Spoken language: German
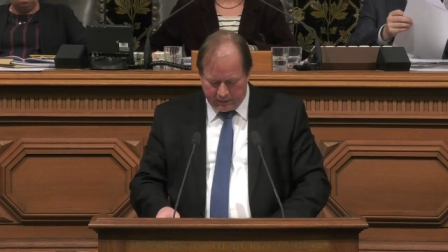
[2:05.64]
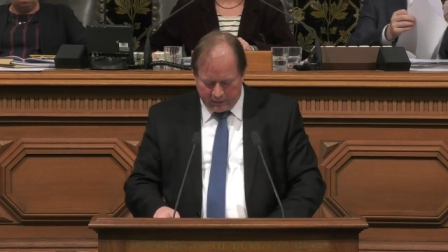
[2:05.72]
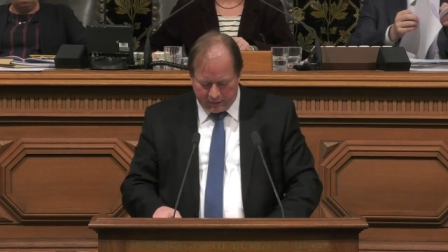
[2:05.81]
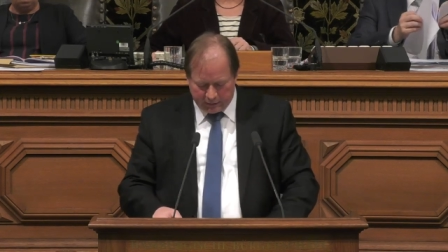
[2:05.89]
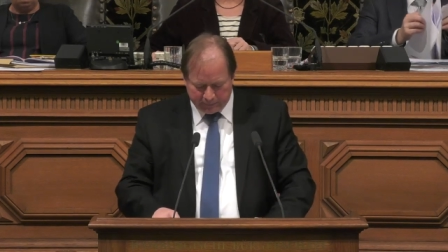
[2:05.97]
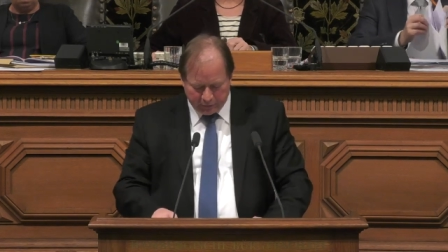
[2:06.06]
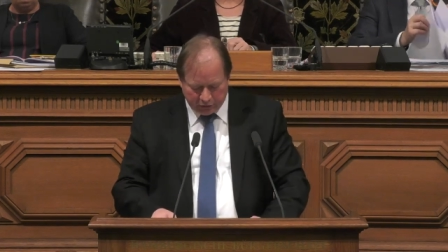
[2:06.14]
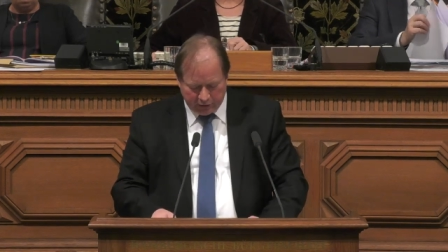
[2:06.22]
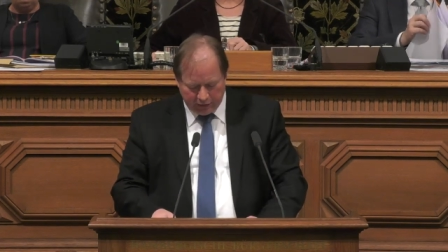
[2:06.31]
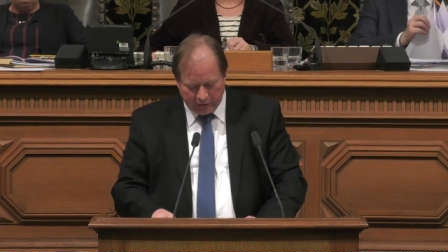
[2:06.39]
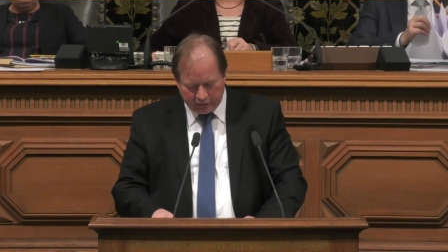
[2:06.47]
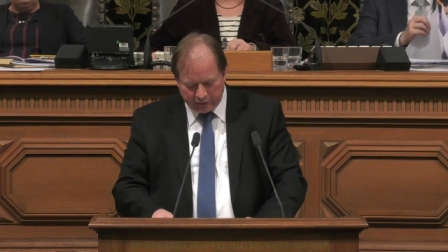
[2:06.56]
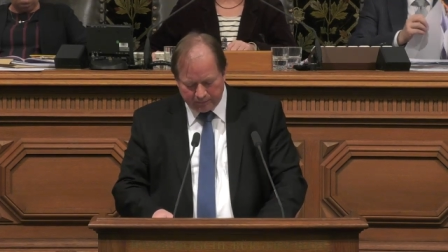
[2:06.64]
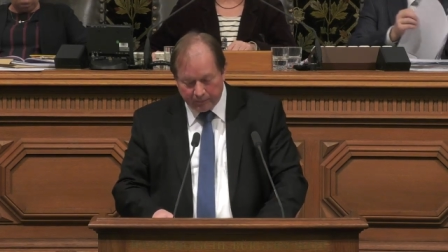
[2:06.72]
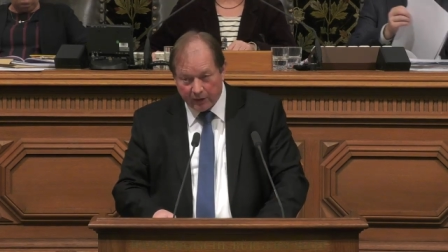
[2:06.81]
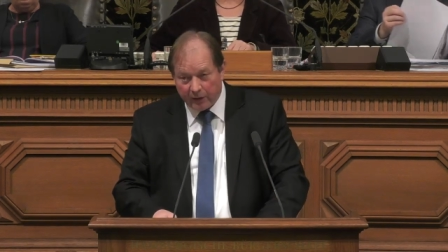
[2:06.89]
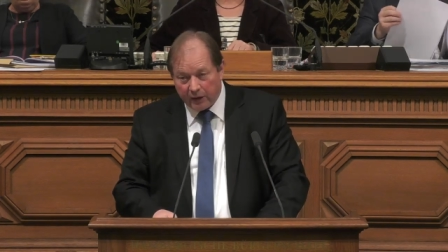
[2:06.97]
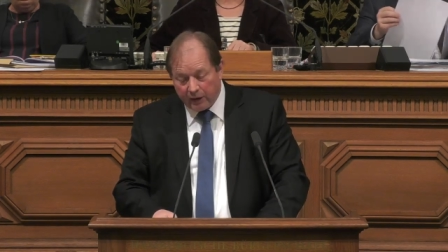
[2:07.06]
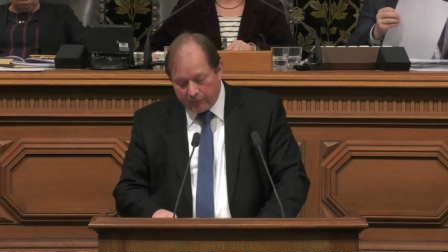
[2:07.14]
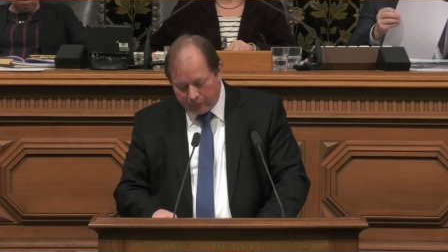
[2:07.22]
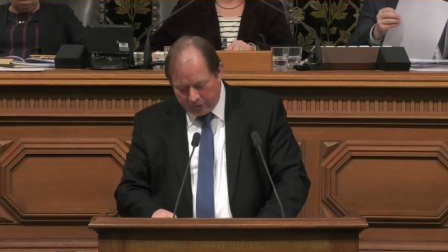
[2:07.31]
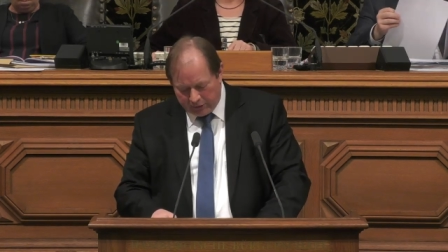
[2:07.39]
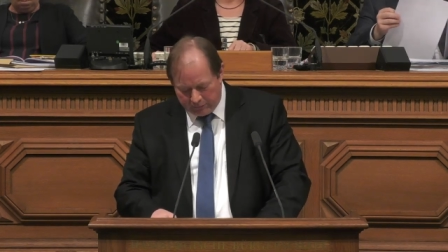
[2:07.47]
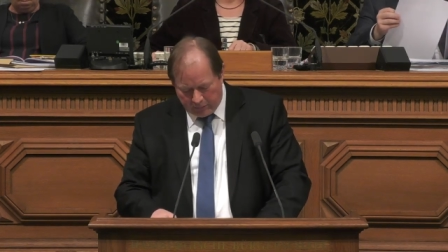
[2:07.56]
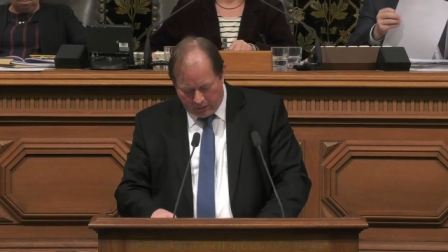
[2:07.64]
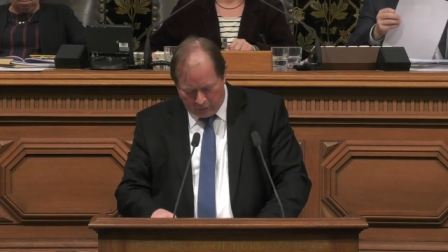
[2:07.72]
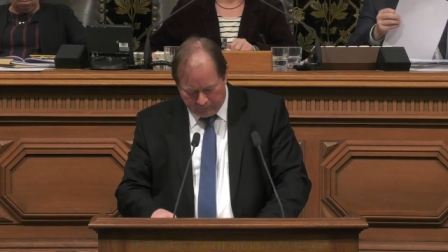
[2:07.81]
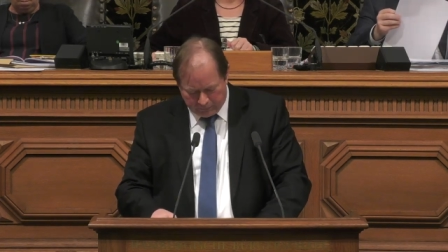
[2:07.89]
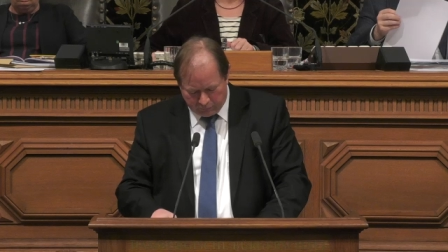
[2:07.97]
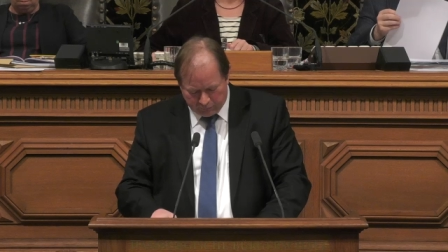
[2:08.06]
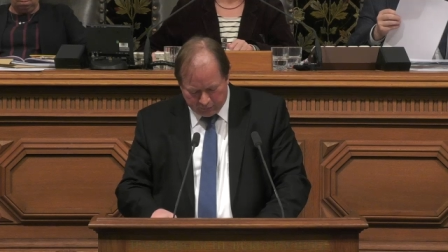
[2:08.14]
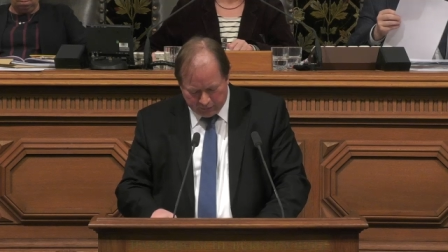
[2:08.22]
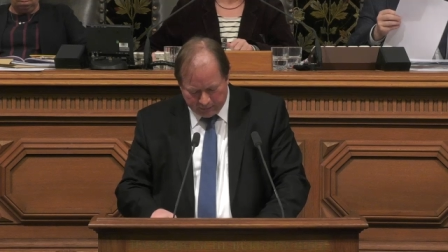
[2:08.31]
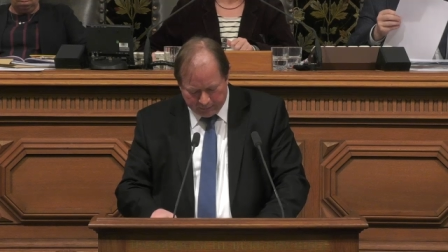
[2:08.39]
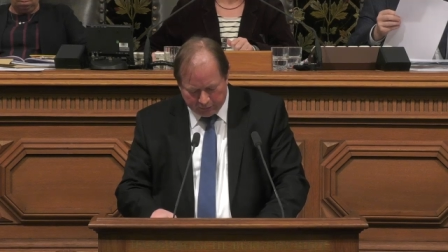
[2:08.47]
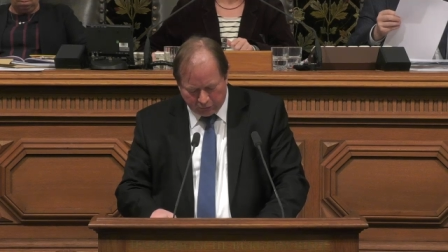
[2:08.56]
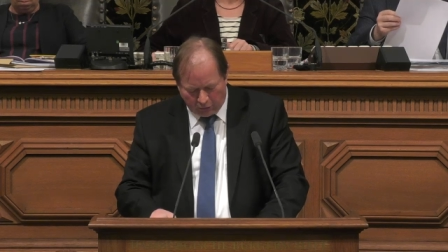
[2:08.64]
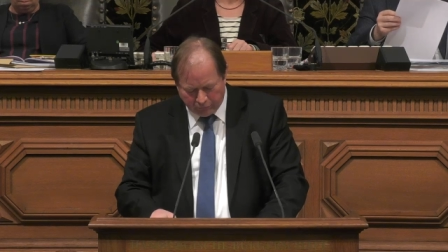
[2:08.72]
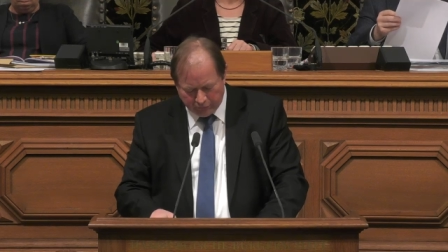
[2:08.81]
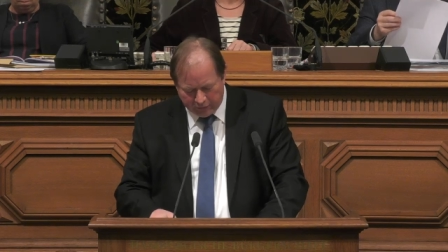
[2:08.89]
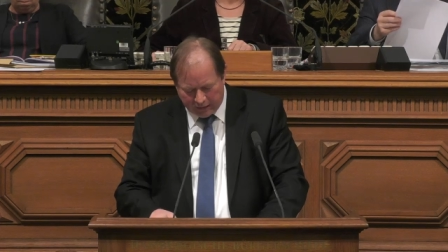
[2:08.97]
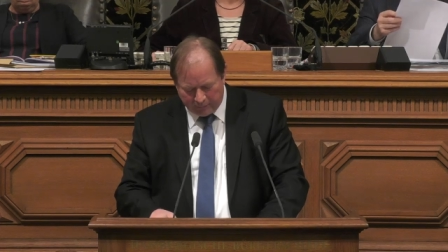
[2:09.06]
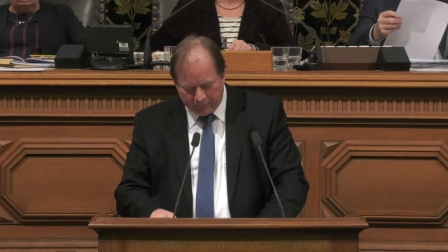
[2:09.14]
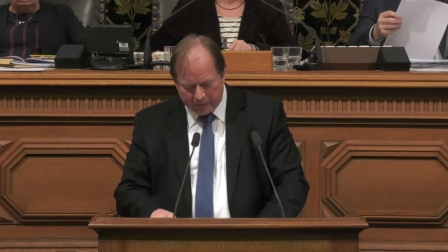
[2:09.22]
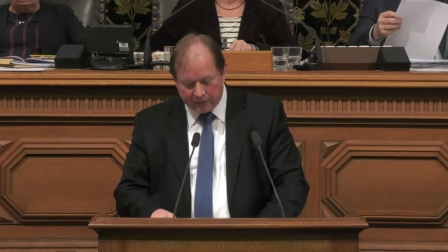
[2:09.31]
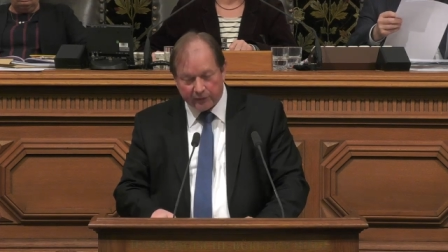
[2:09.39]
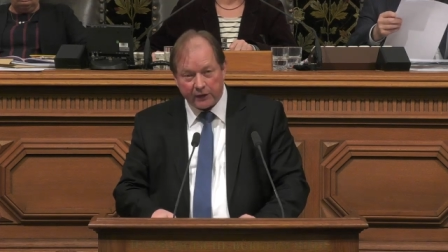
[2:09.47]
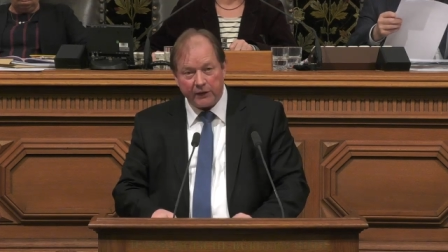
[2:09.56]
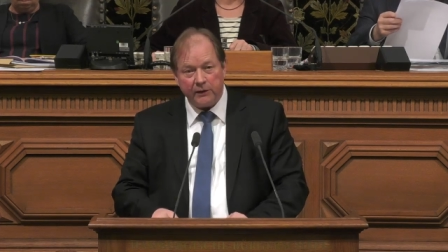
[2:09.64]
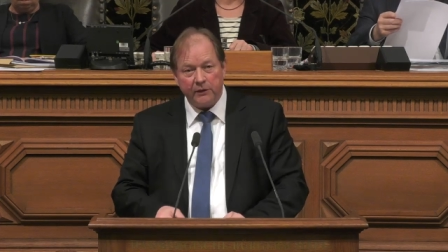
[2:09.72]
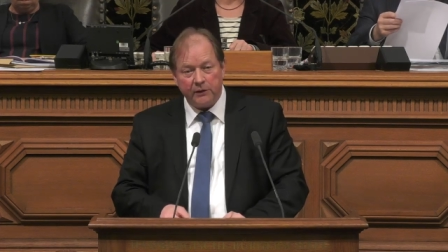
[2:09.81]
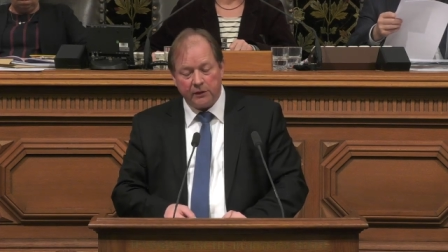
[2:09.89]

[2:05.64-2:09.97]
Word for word: Es besteht, von den Behauptungen der Betroffenen abgesehen,